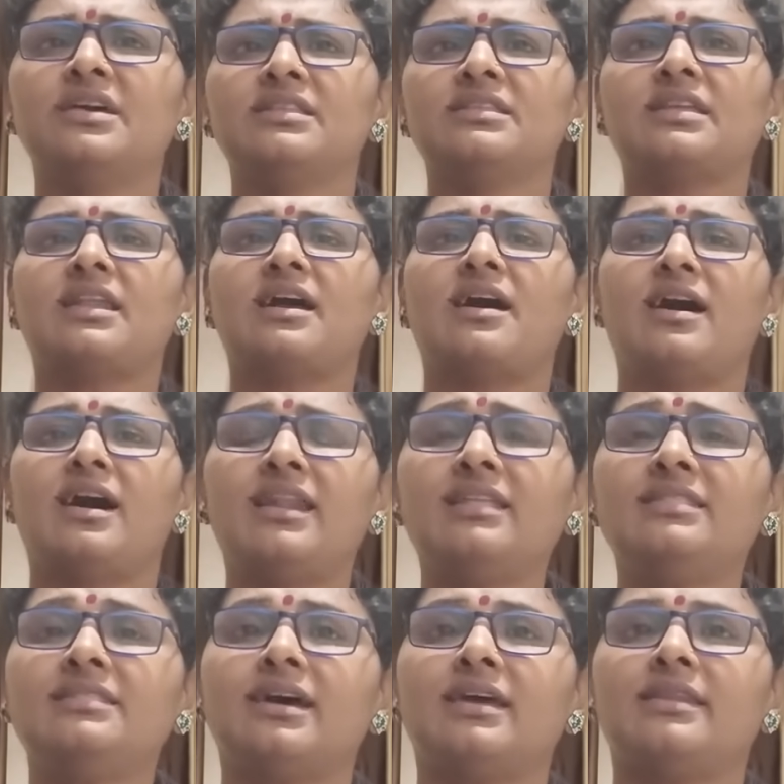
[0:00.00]
తన
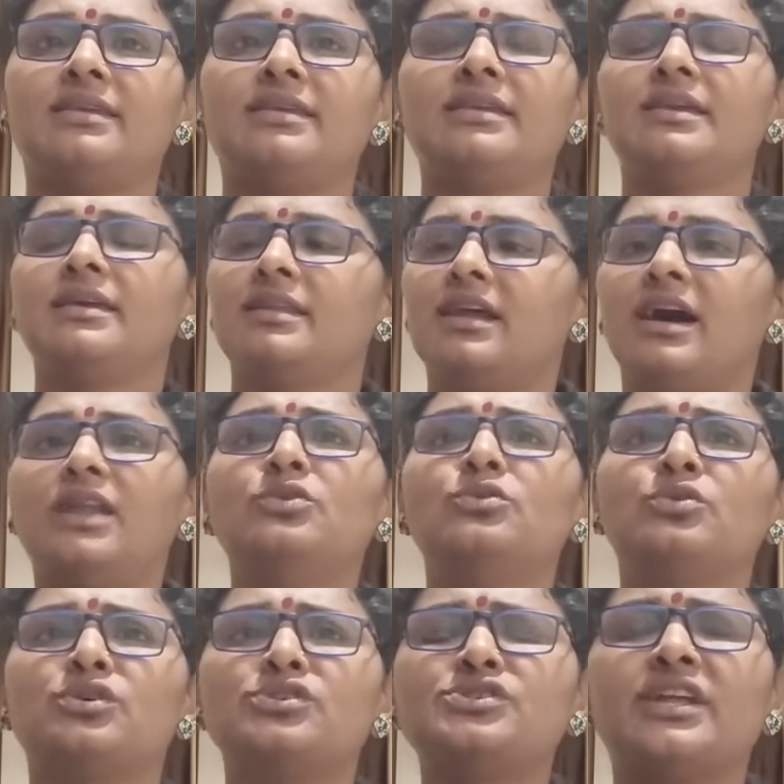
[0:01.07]
ఆనందాన్ని నాలుగు
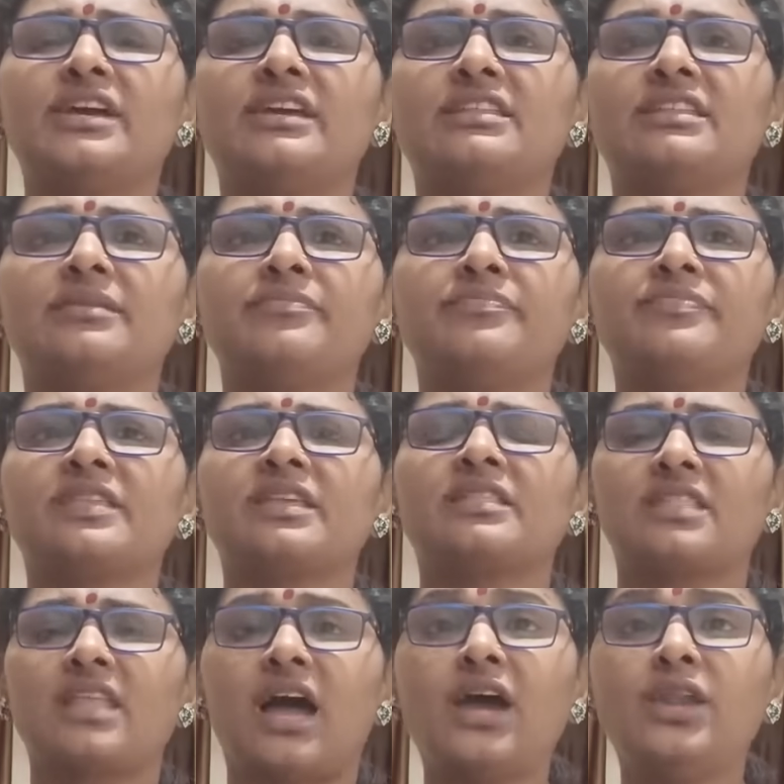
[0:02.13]
రోజుల క్రితం
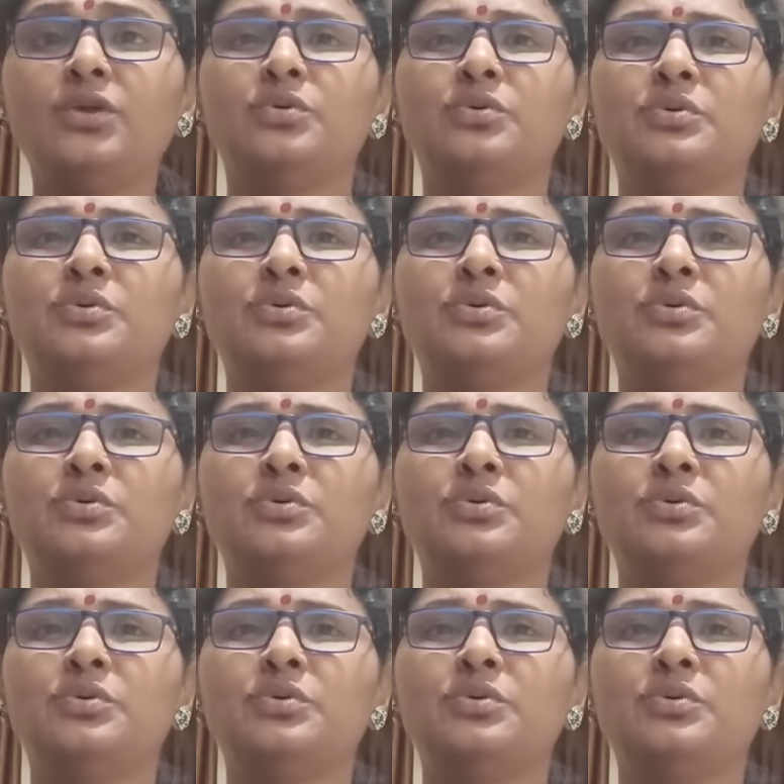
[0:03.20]
తాను